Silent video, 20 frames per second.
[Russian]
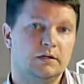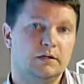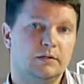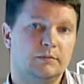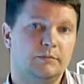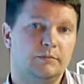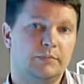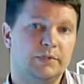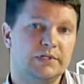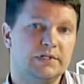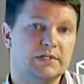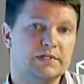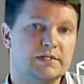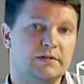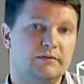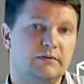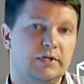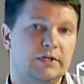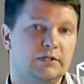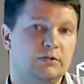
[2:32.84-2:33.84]

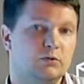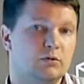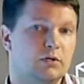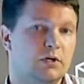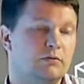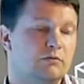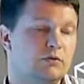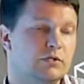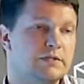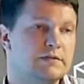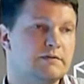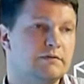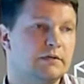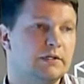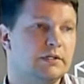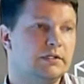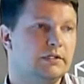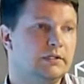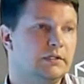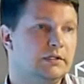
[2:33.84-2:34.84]
предоставляет
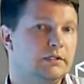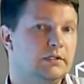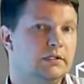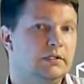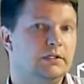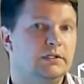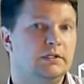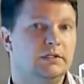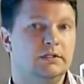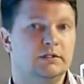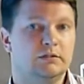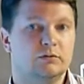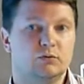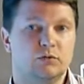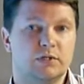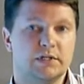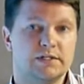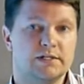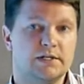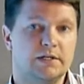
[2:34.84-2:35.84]
руководство и
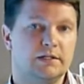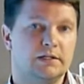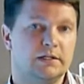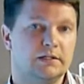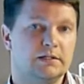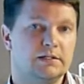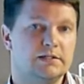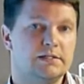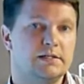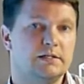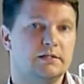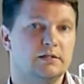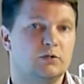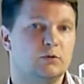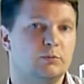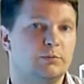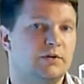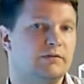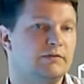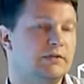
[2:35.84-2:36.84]
указания относительно
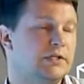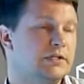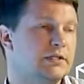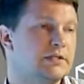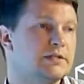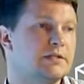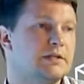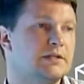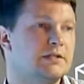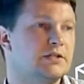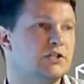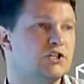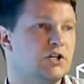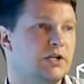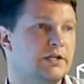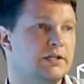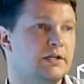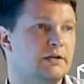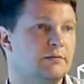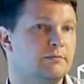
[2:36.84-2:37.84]
управления
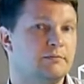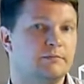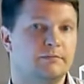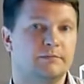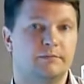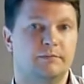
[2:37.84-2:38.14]
содержанием